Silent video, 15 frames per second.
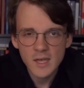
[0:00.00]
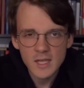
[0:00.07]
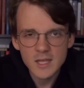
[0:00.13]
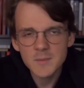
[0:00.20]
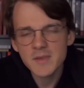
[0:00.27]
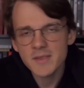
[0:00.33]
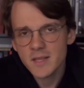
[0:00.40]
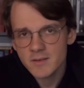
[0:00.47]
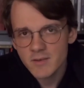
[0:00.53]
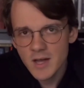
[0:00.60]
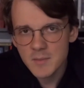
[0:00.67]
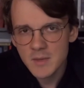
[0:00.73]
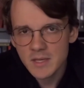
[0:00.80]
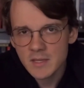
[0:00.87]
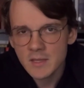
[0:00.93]
Иными
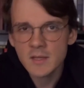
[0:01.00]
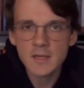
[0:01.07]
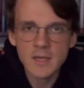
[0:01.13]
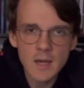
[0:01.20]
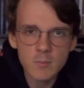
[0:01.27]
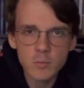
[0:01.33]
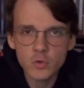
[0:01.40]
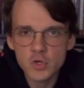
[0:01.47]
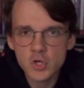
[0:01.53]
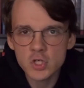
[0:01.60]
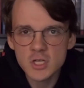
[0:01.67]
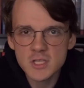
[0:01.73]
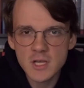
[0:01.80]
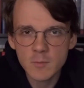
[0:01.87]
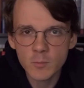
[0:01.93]
словами, я, будучи
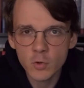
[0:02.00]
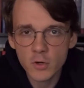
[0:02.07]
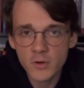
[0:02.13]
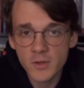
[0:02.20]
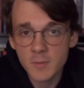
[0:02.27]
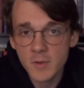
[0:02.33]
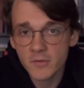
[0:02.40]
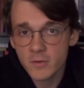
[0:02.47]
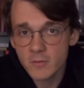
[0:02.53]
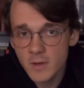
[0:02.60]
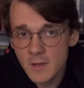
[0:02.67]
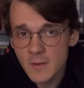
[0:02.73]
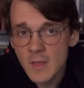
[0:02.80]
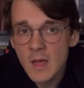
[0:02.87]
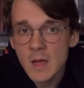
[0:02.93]
жителем города
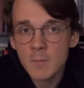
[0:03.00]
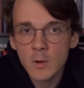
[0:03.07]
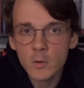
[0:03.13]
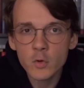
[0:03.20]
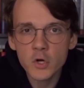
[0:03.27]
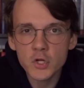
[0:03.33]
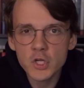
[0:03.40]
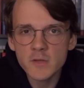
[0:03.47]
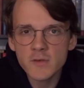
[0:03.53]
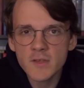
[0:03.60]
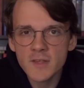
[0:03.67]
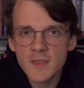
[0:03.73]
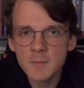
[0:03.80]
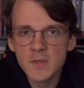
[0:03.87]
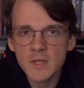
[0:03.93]
Москвы, могу рассчитывать
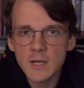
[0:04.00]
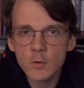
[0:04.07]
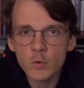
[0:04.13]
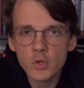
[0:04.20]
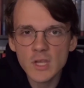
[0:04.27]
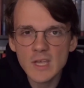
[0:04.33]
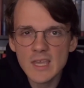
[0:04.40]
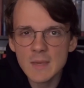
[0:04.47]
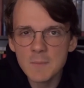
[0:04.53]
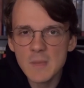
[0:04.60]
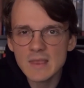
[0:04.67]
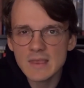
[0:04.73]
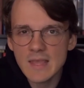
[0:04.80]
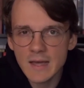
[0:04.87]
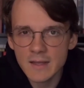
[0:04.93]
хотя бы на какую-то
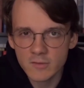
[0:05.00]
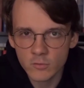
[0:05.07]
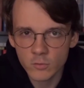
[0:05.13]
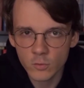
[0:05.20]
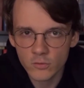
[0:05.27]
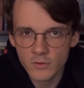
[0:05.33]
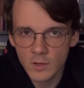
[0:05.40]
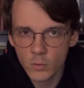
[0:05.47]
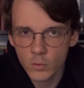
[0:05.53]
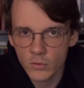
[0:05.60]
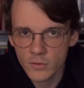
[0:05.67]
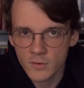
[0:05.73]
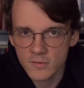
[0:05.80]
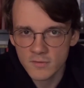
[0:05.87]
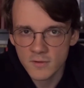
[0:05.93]
имитацию
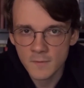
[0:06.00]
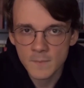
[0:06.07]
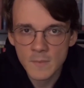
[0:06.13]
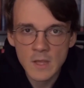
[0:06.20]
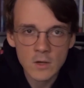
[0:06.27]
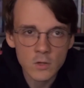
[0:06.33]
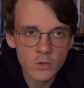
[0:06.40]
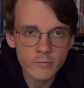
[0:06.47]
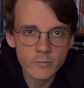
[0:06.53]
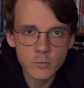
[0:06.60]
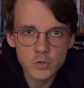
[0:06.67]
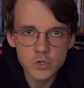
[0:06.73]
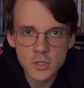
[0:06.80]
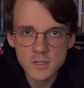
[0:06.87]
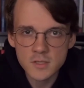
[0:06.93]
законности. Но в
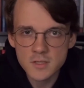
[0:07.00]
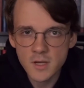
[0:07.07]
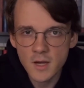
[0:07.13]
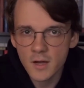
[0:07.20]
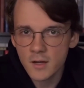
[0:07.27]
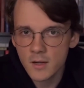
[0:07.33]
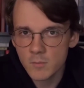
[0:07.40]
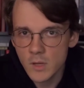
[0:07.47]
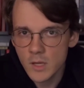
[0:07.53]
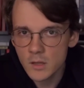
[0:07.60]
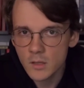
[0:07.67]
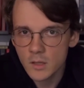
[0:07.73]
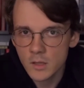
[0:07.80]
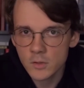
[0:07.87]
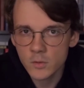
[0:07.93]
случае с
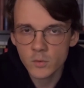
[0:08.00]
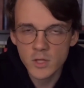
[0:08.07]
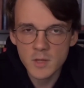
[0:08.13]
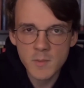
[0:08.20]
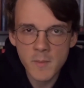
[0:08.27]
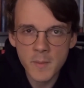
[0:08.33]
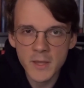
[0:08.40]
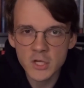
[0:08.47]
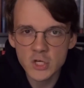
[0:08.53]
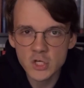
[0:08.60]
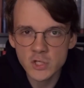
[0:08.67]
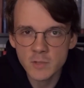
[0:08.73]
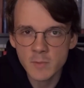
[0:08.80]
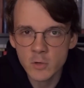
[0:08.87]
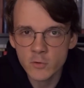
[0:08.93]
Охременко и другими
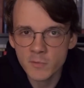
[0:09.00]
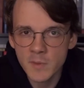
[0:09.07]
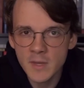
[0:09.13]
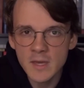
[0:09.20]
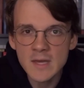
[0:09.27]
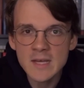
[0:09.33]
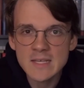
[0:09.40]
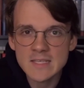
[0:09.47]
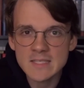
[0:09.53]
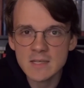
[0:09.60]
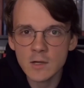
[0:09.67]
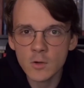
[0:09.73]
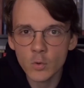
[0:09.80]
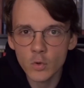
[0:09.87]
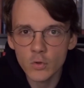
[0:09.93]
похищенными людьми
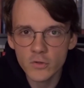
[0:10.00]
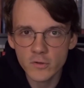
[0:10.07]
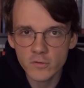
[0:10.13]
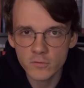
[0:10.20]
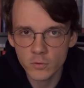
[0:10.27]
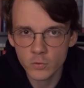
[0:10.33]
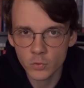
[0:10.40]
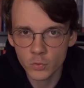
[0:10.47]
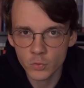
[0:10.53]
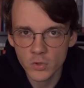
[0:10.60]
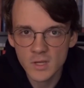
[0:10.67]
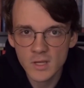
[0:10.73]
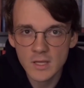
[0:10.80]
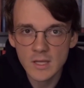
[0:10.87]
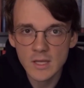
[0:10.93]
законностью тут
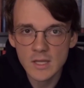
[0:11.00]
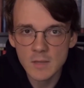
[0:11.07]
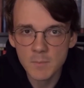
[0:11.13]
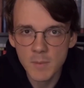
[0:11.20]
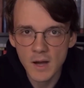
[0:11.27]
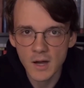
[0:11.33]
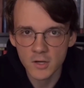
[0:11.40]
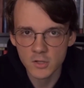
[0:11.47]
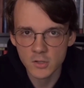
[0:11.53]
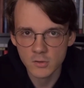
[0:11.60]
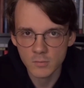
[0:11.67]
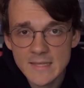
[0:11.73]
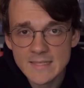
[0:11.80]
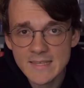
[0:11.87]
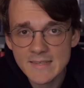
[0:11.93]
и не пахнет.
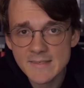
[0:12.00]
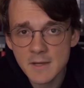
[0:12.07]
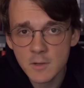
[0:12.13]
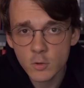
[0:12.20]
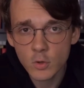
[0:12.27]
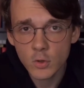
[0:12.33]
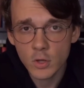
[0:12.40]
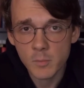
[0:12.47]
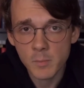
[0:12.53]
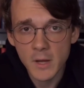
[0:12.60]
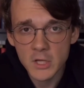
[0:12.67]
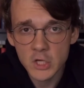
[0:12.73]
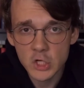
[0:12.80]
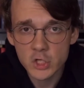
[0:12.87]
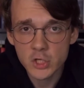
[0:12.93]
Незаконно
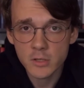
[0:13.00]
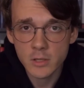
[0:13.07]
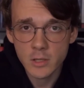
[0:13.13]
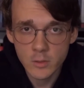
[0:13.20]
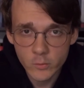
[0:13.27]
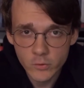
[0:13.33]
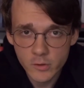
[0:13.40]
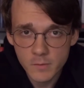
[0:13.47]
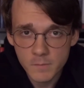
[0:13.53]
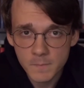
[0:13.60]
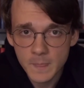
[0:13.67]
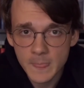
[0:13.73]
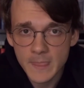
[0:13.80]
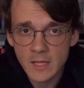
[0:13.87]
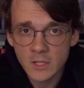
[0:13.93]
похищенные люди
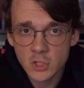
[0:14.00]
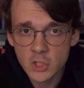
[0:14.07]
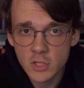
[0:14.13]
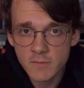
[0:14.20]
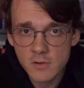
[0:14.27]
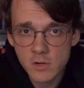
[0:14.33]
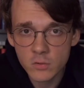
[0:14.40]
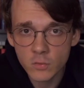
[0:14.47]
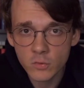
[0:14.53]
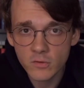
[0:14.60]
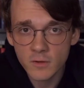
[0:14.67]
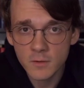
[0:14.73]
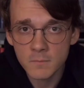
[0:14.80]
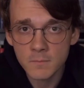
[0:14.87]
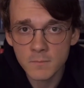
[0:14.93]
должны
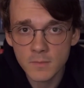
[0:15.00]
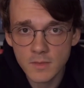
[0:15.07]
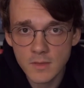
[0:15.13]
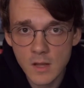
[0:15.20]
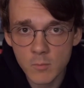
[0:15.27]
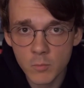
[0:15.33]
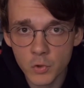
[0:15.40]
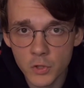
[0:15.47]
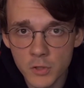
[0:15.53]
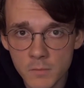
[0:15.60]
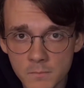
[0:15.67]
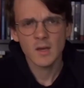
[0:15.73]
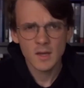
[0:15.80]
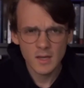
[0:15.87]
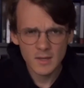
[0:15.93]
вернуться домой.
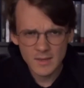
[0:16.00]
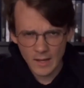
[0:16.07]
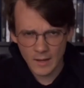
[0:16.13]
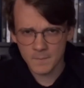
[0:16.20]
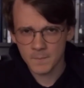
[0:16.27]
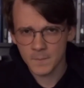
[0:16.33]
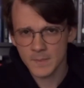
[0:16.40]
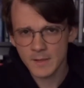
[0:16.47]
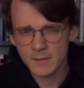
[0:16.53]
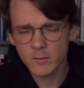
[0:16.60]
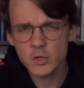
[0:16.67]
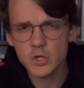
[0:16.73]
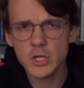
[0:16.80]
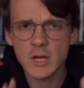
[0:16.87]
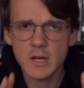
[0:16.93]
И да, на
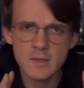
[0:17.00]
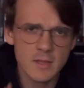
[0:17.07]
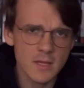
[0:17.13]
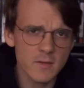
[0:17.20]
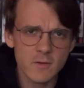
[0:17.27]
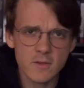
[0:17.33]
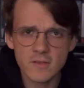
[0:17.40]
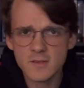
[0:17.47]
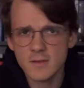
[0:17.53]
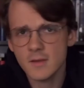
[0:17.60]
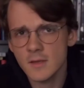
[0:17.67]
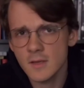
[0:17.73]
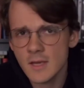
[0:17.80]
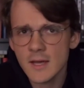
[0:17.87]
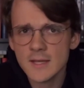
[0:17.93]
случай
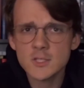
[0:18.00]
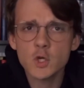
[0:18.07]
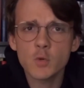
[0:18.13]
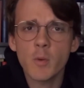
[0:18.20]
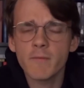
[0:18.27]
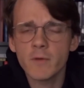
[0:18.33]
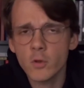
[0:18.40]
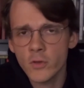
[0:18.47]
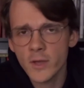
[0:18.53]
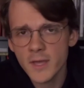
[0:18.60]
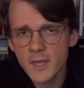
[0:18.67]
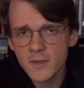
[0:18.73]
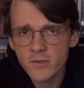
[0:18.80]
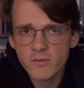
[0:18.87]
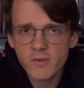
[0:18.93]
ретивости и особого
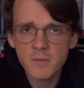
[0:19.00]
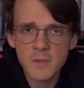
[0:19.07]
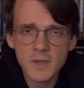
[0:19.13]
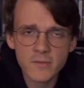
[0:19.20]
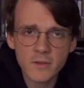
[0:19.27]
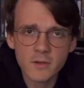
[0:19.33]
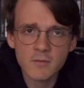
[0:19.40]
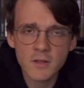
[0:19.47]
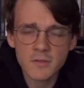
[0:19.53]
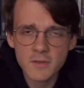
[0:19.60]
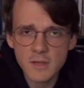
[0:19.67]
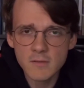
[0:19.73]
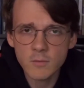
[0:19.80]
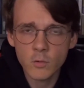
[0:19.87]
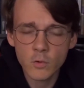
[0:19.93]
людоедства местных
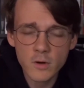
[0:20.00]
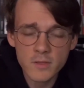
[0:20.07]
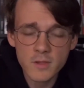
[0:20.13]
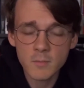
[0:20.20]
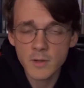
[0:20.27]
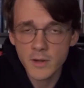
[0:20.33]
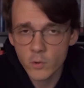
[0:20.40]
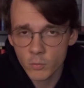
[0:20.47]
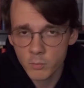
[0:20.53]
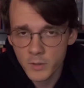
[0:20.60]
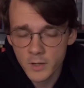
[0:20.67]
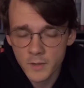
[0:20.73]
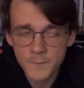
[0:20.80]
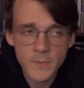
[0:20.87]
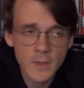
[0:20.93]
властей в городе Мариуполь.